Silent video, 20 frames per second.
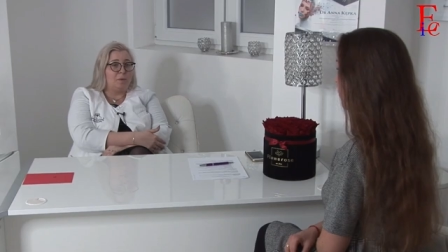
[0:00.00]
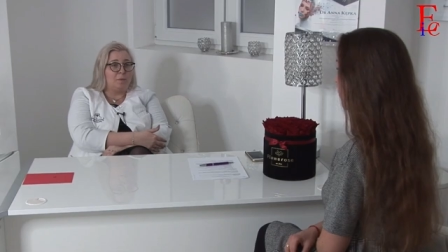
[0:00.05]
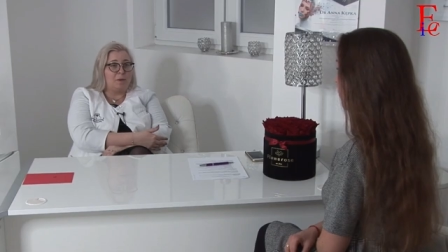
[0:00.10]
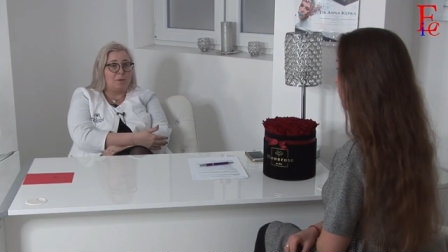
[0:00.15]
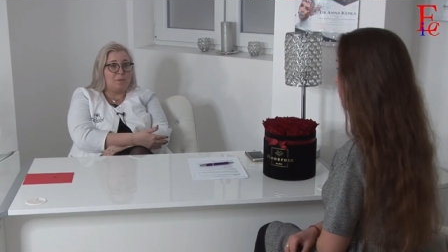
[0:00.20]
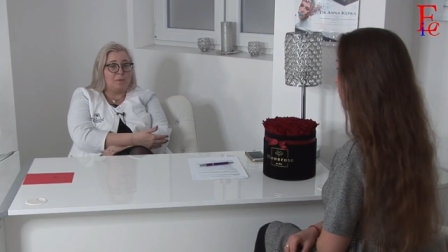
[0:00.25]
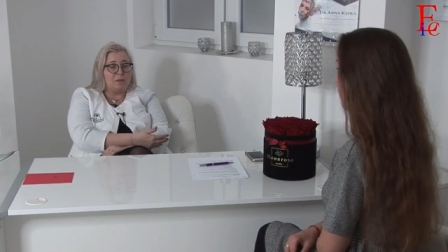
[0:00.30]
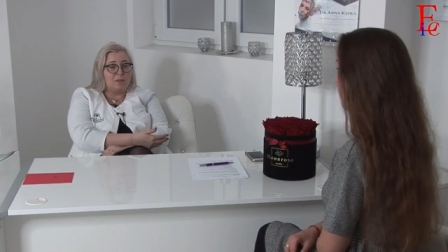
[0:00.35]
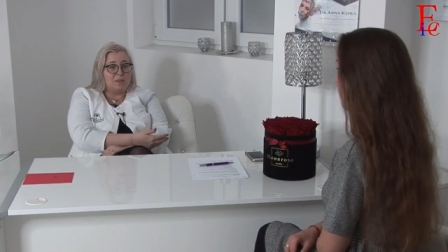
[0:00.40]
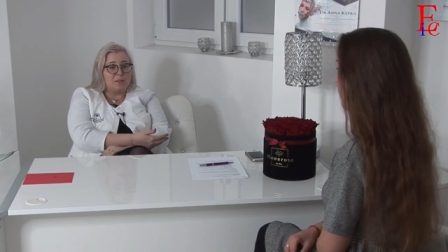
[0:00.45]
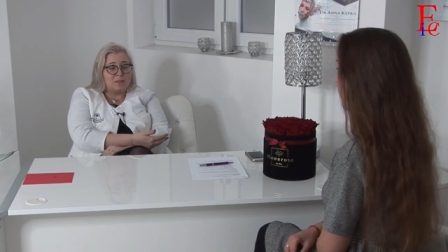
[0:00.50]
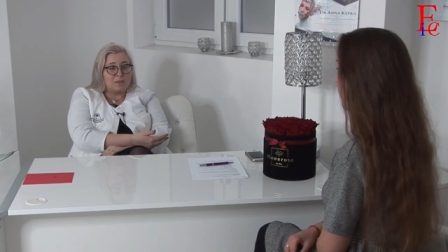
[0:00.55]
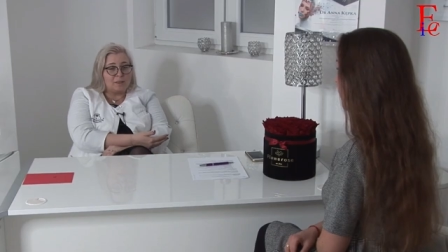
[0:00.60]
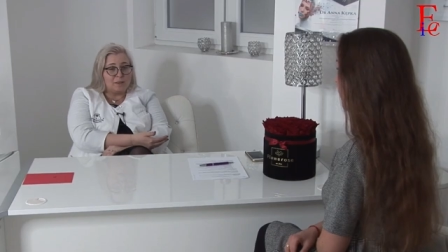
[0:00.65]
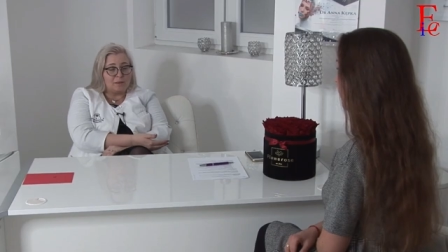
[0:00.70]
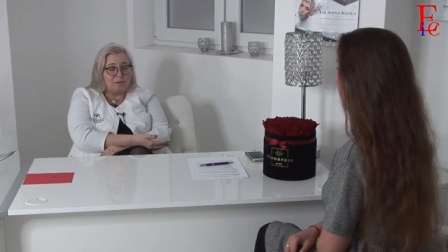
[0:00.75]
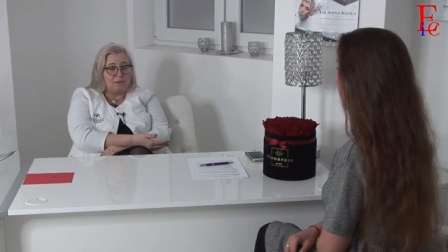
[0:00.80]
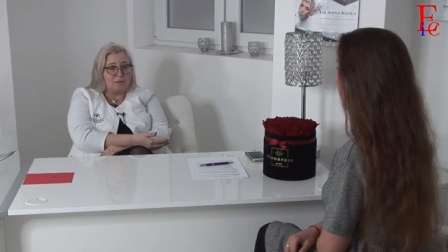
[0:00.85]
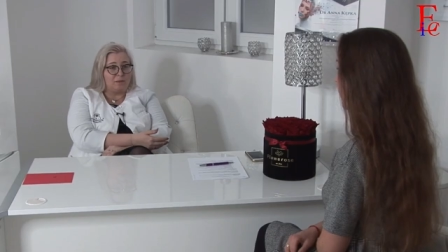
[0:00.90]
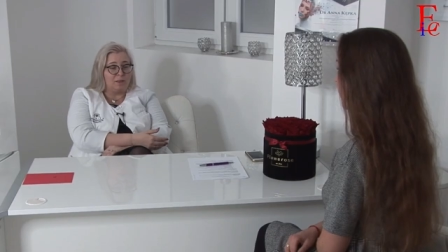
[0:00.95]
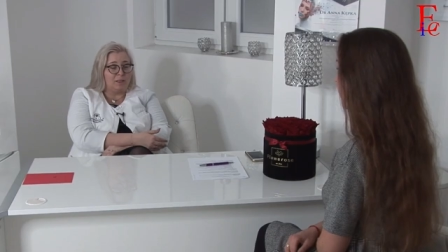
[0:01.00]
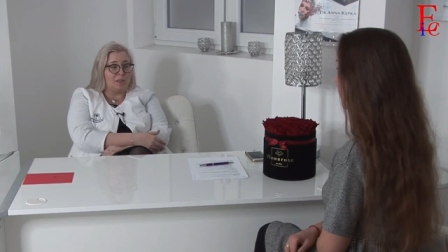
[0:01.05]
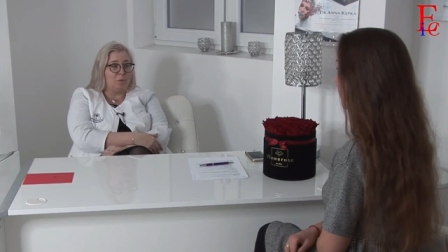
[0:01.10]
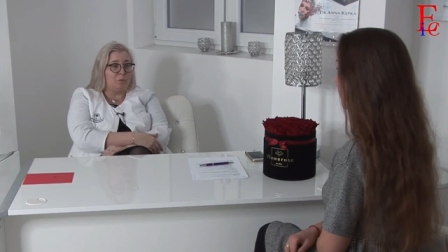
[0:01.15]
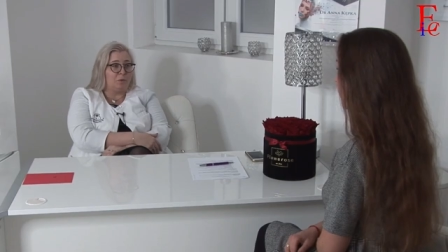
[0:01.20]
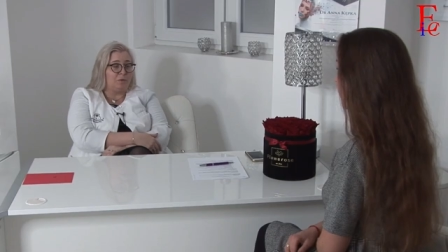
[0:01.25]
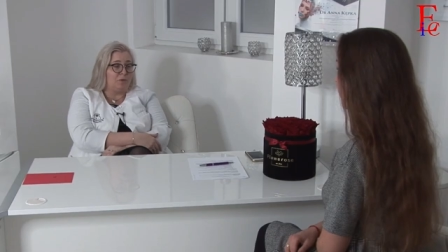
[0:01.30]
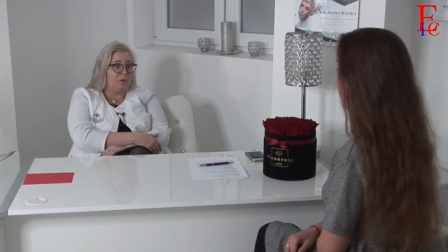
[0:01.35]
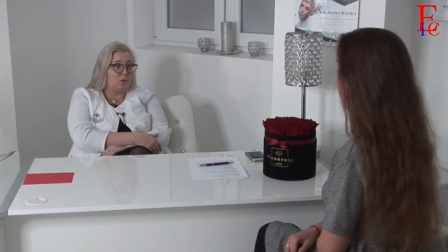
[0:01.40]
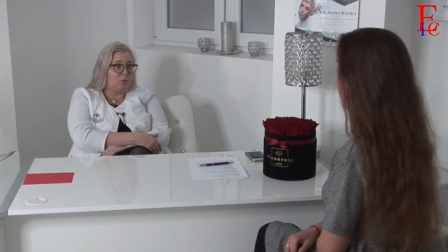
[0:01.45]
mamy niestety takie
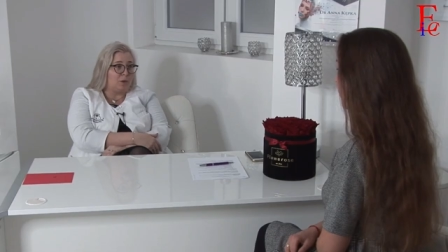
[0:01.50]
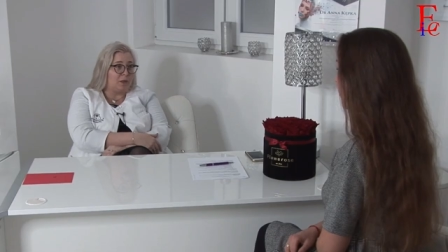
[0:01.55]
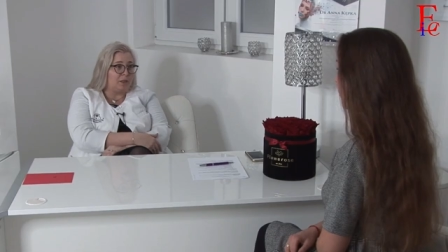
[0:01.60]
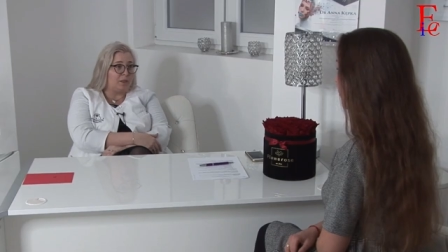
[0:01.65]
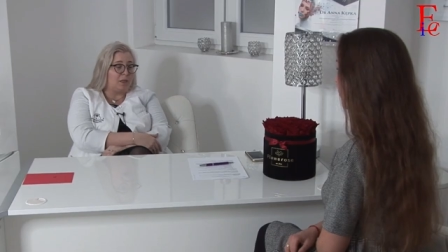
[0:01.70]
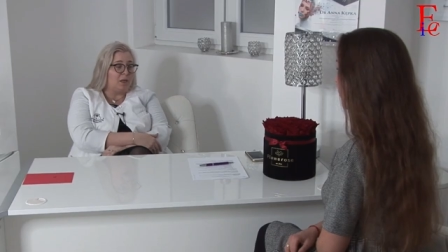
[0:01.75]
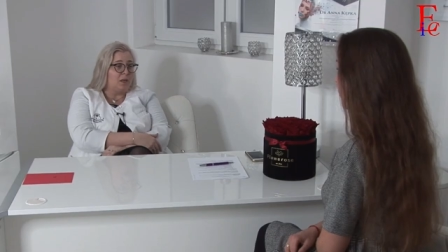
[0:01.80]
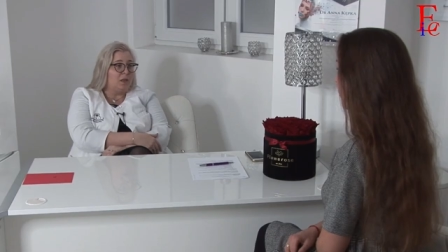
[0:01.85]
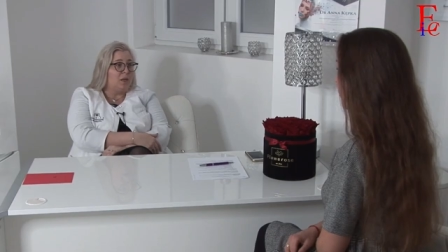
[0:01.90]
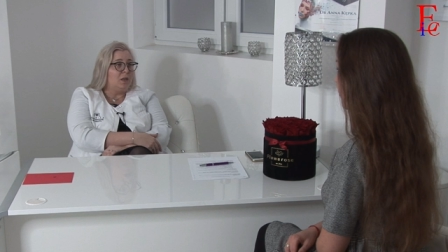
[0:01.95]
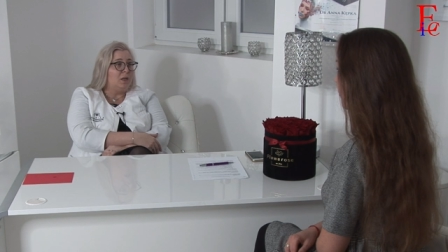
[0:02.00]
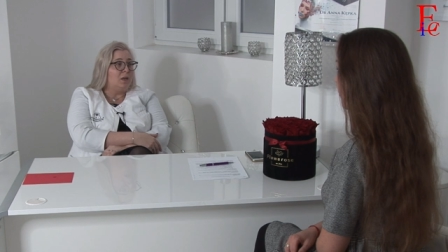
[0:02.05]
powikłania,